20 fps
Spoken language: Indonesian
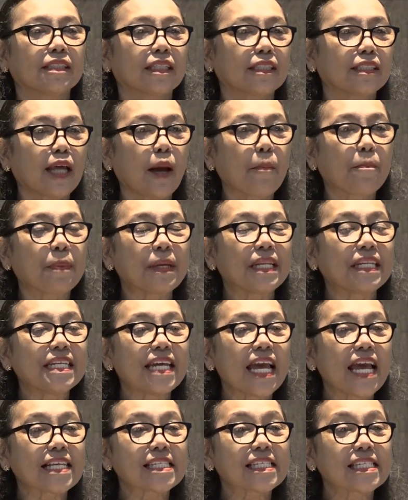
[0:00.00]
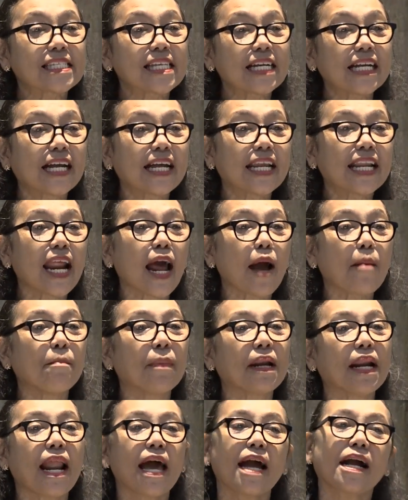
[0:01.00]
tetapi dia segera
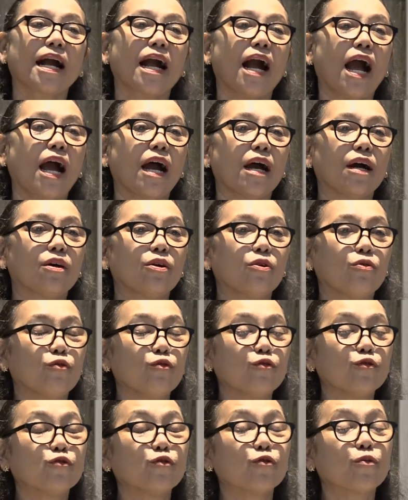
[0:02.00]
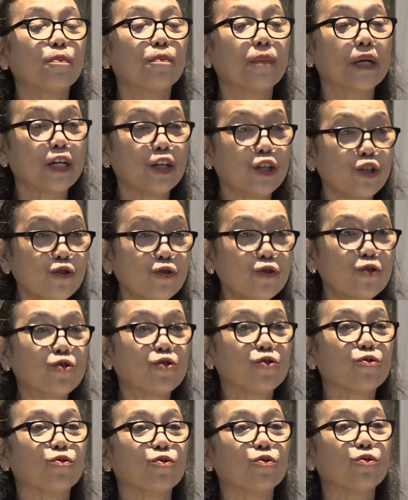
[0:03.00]
melangkah untuk
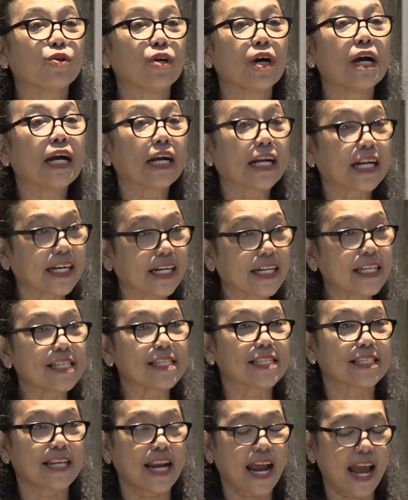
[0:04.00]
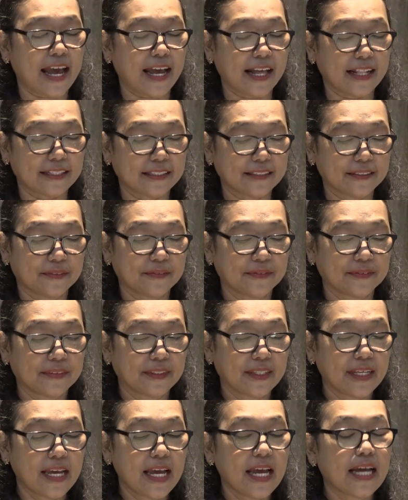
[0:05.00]
menuju ke Israel.
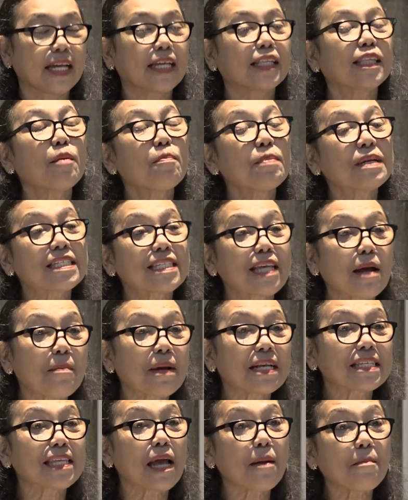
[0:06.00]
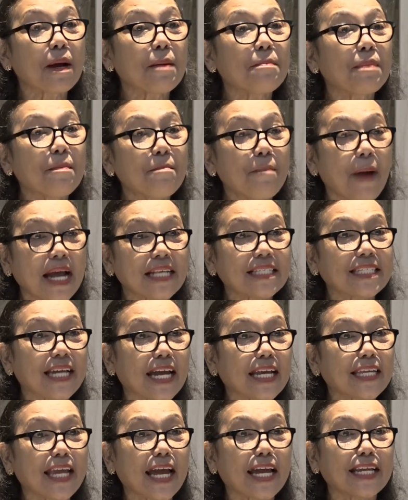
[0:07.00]
Kita bersama-sama
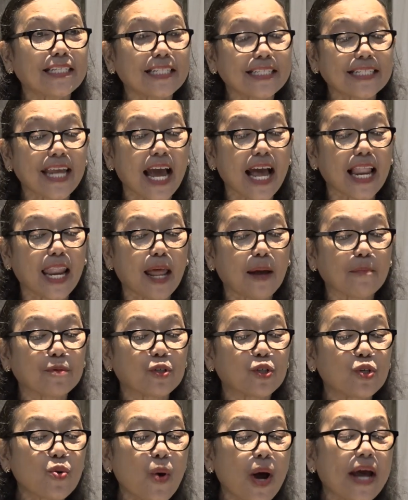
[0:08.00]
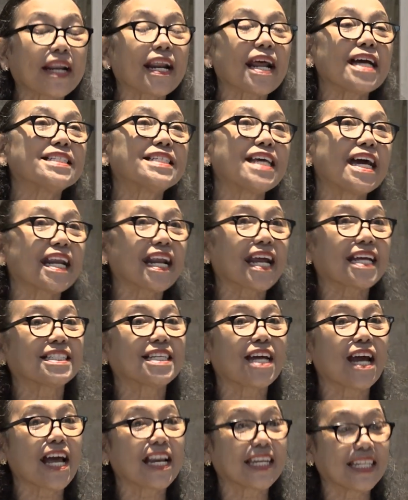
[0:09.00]
membacanya di dalam dua
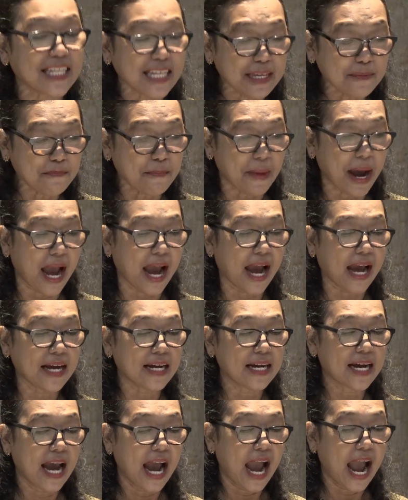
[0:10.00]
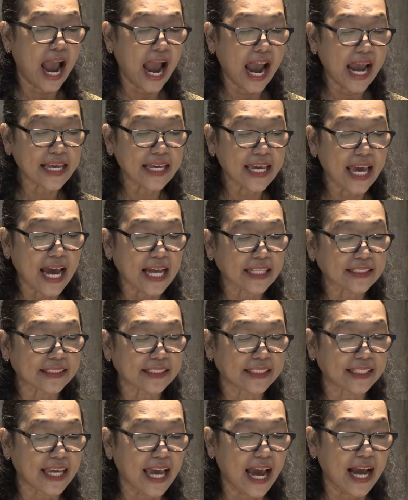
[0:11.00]
Raja-Raja 5 ayat
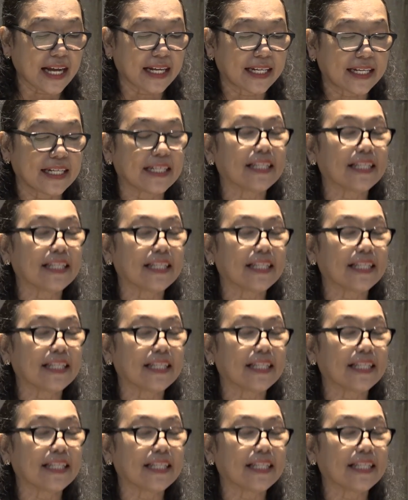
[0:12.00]
yang